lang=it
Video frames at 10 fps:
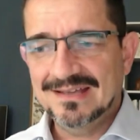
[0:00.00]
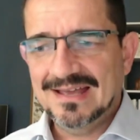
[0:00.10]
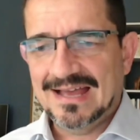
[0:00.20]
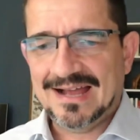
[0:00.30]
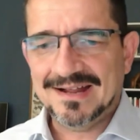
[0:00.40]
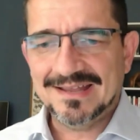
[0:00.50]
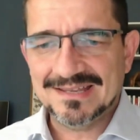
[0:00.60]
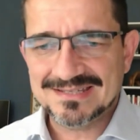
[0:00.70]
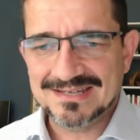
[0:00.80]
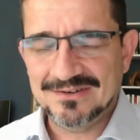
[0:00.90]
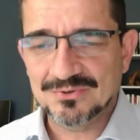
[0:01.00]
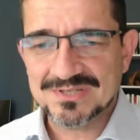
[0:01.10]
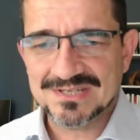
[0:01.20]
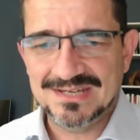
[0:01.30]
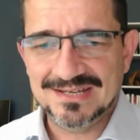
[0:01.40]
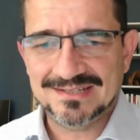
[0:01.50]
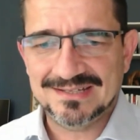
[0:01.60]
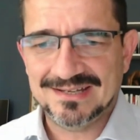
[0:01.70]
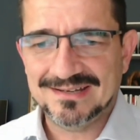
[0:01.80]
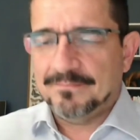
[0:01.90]
anche se non siete
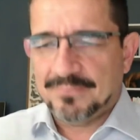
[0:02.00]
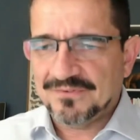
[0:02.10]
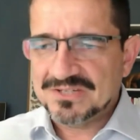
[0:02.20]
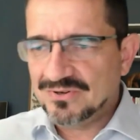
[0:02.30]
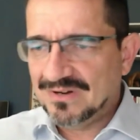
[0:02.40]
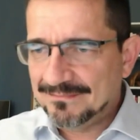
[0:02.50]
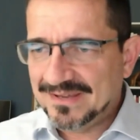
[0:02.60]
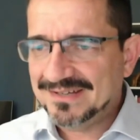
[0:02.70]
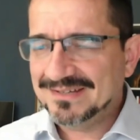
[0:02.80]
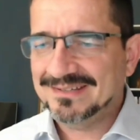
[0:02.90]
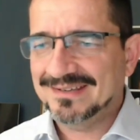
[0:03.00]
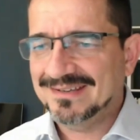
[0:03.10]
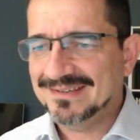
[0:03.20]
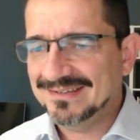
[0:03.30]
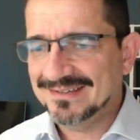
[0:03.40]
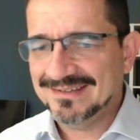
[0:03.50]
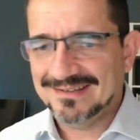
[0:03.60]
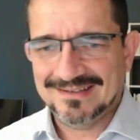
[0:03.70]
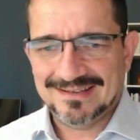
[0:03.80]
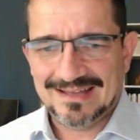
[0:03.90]
professionalmente eh,